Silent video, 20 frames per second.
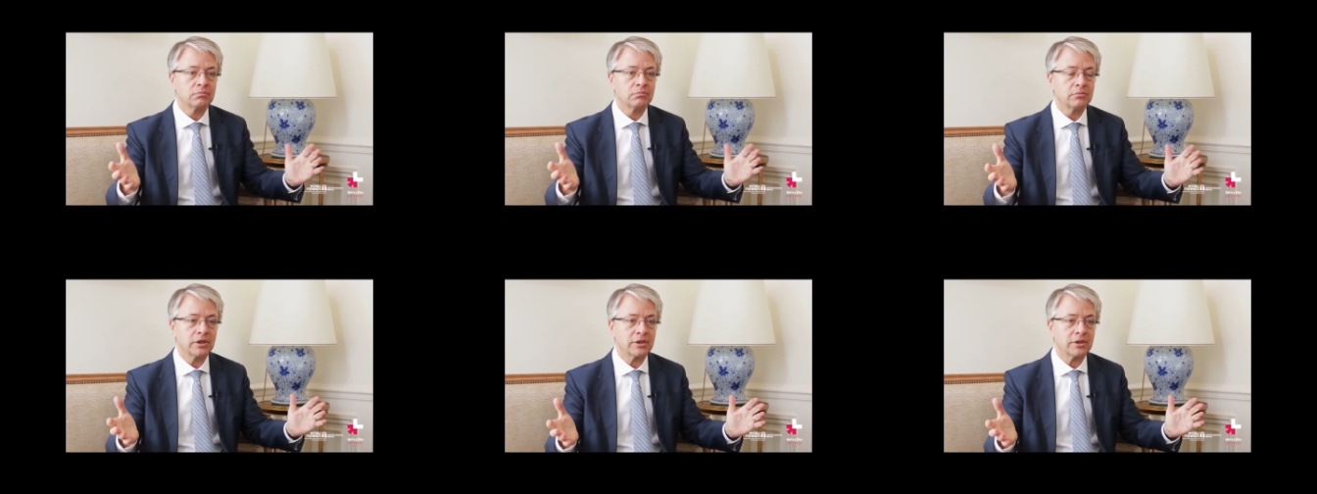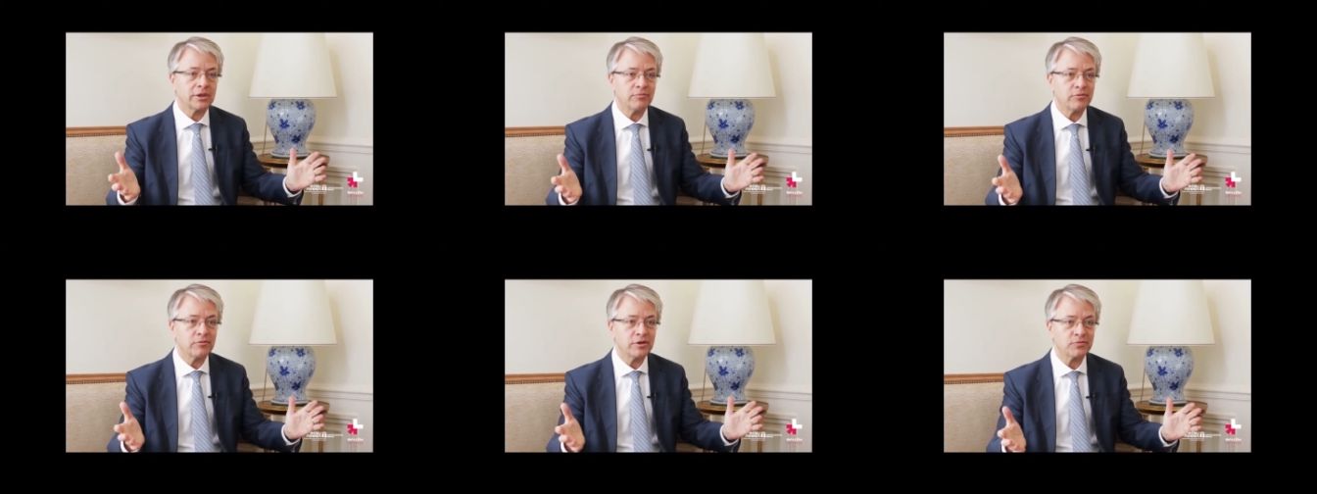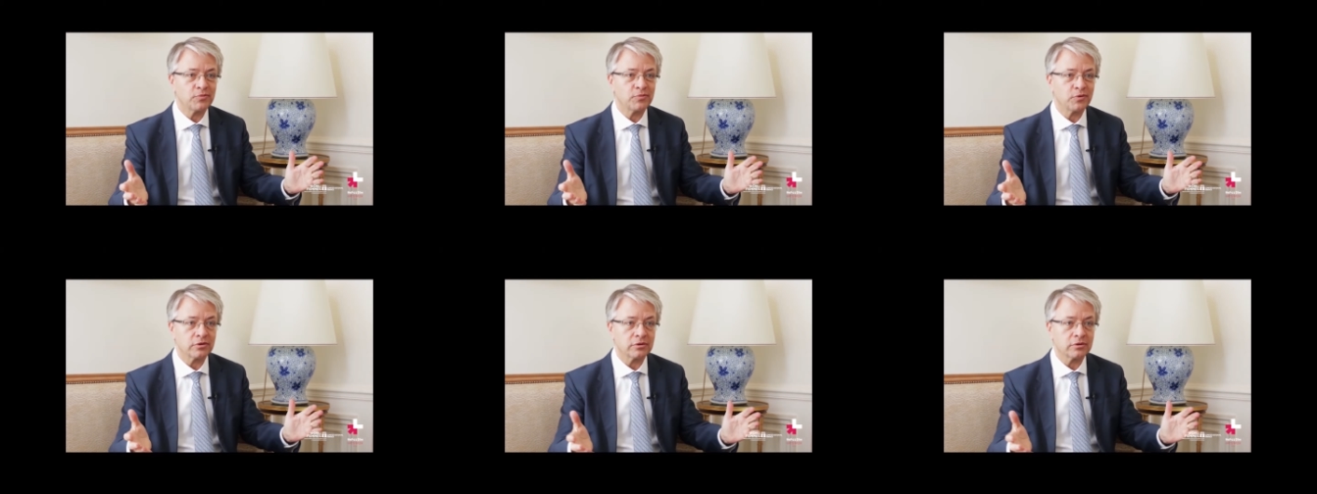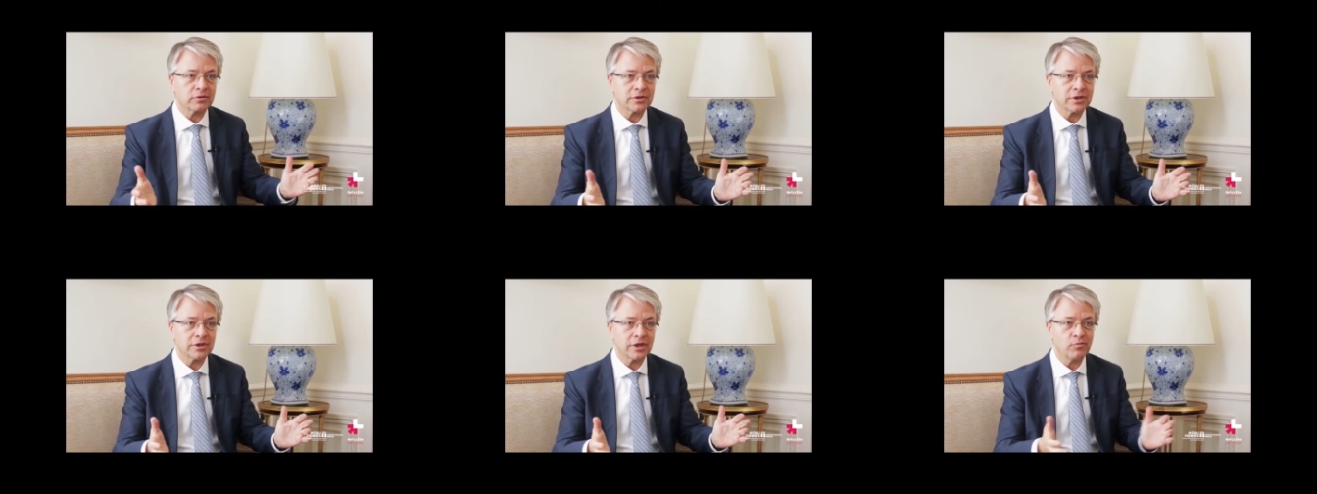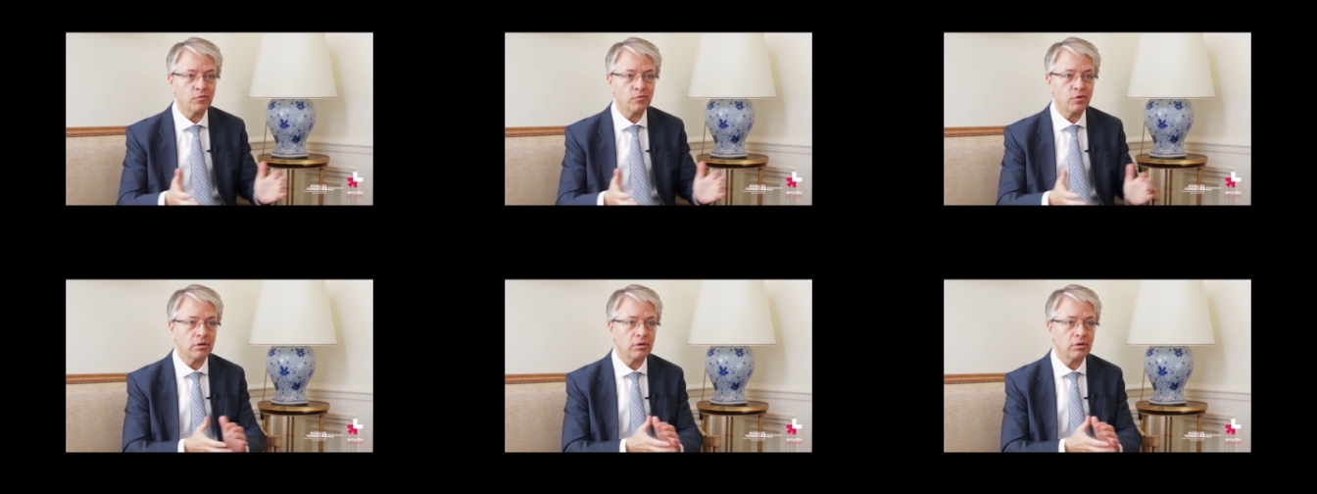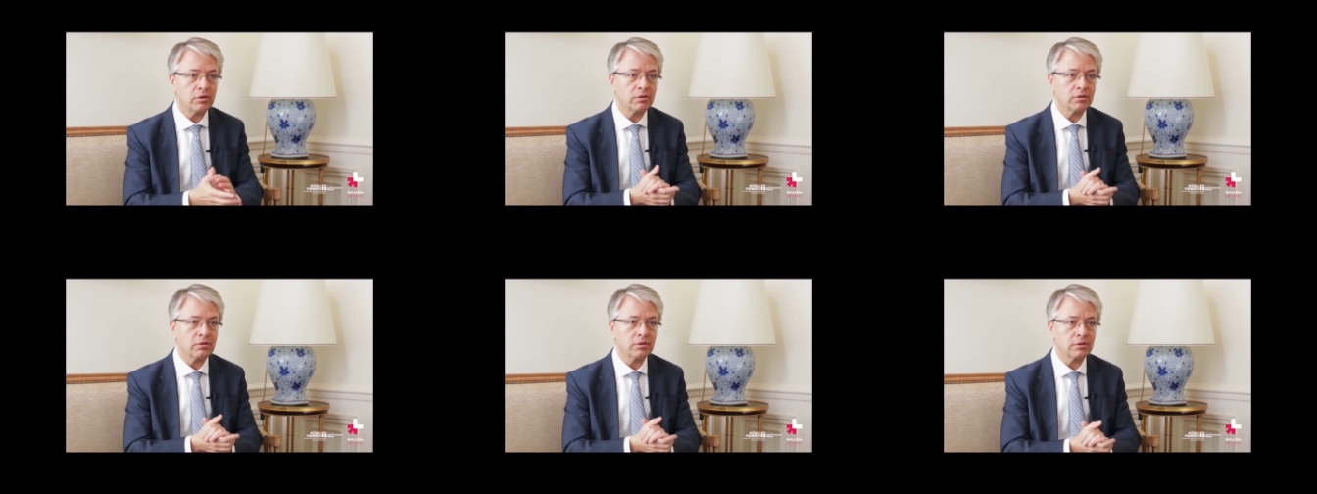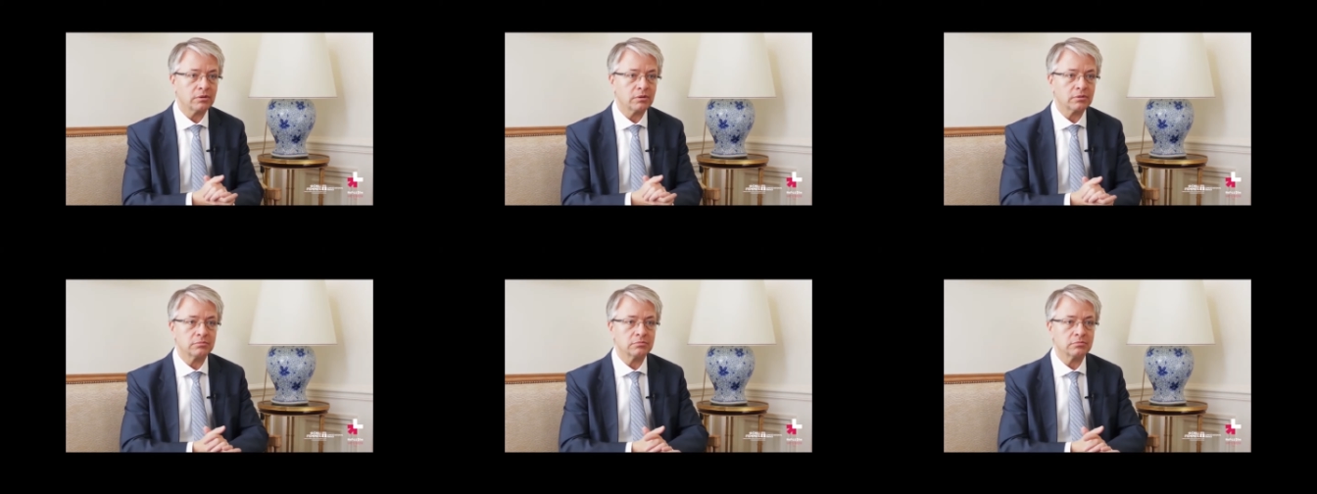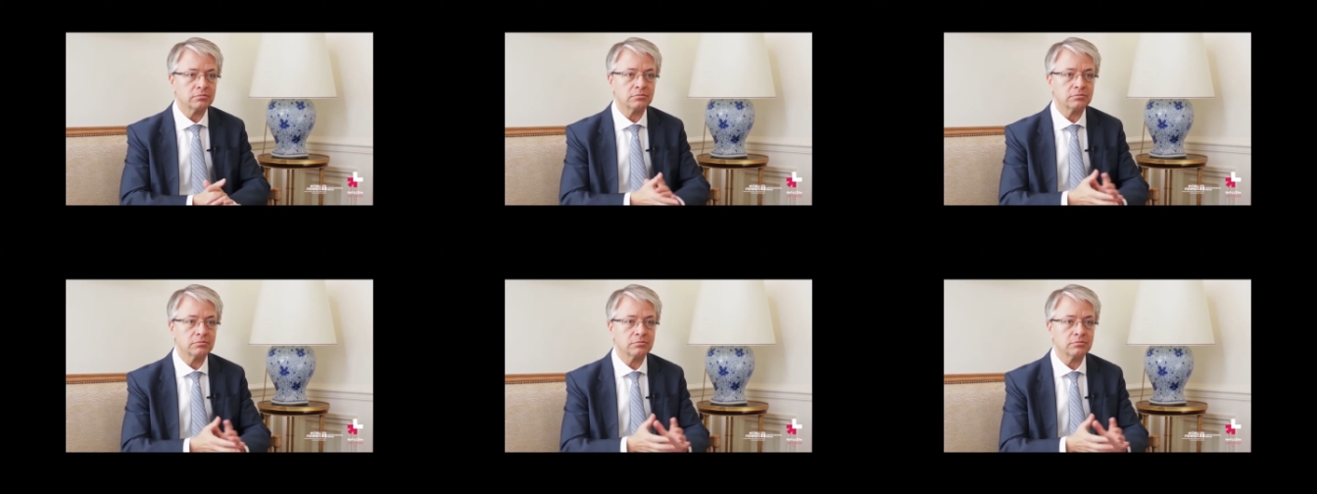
d'établissements d'enseignement, euh,